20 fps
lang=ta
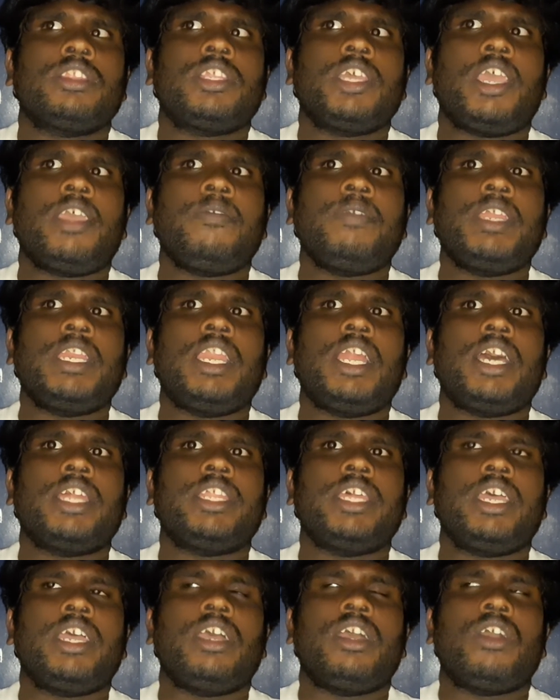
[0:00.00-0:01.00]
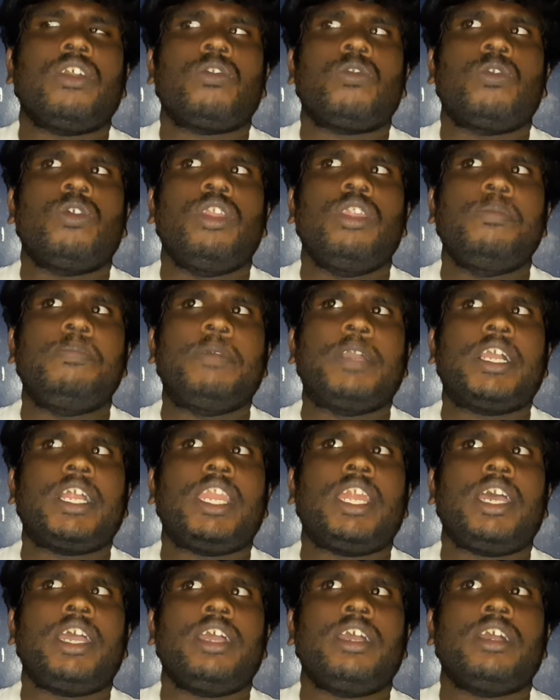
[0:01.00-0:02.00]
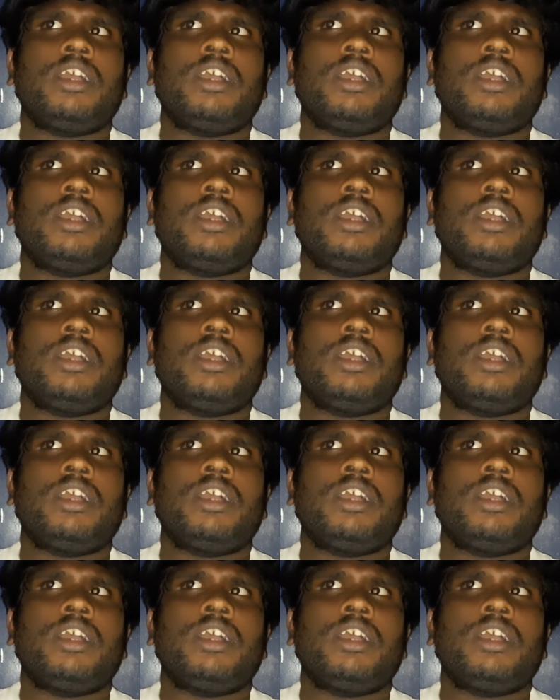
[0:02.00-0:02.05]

தேவையில்லாத கொழுப்புக்களை